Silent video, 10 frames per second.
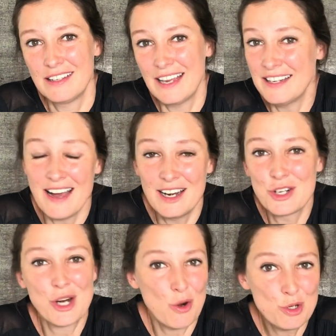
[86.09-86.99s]

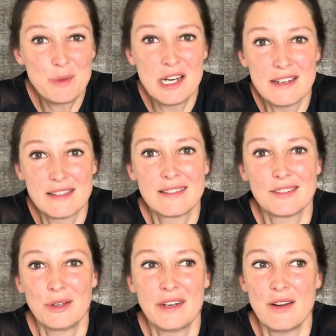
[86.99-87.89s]
geniale Schauspieler
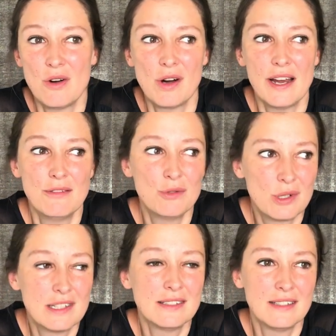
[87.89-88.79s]
ist, sondern auch ein
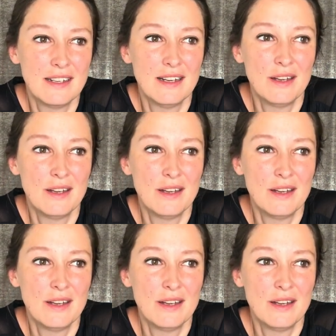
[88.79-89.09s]
wirklich